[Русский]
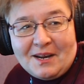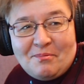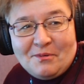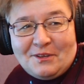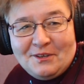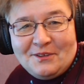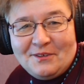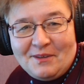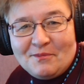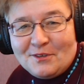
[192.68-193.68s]
работаю,
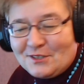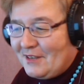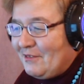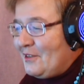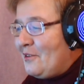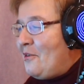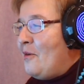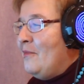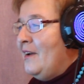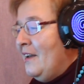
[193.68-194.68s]
но немножко в
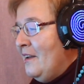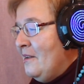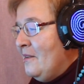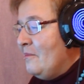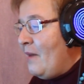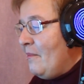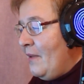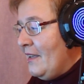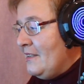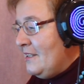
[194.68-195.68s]
другом
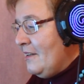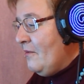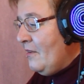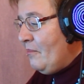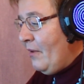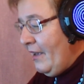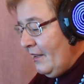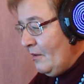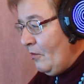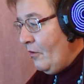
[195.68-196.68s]
моменте. И
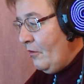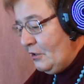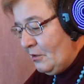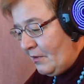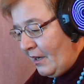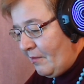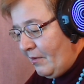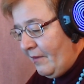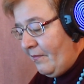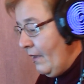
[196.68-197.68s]
поэтому, в общем, как
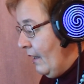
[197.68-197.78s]
бы...